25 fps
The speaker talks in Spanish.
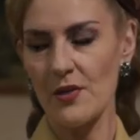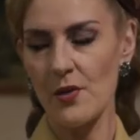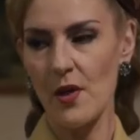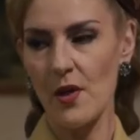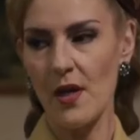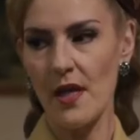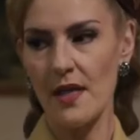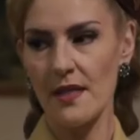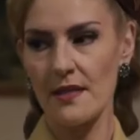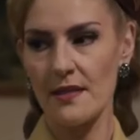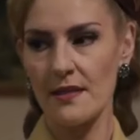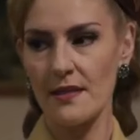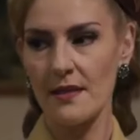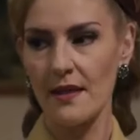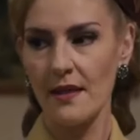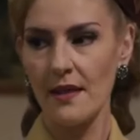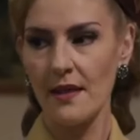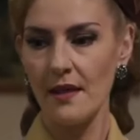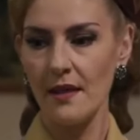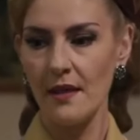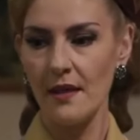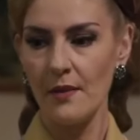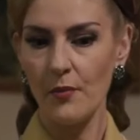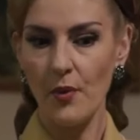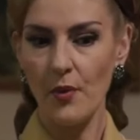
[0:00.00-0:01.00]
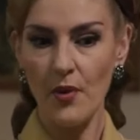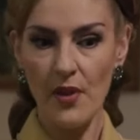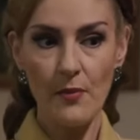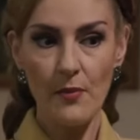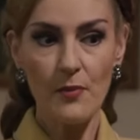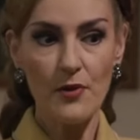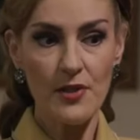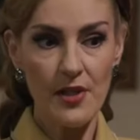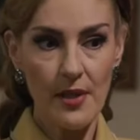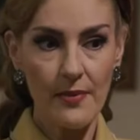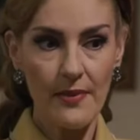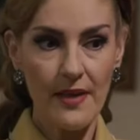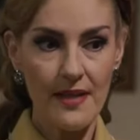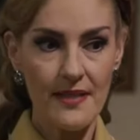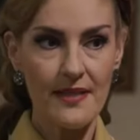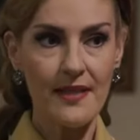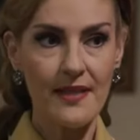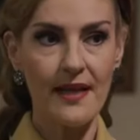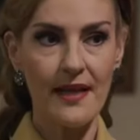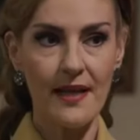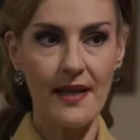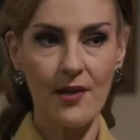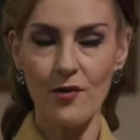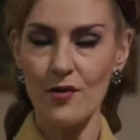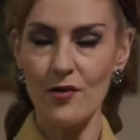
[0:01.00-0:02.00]
solas. ¿Podemos hablar
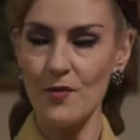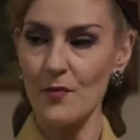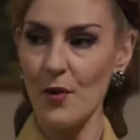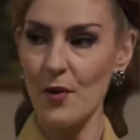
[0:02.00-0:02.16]
sin que nos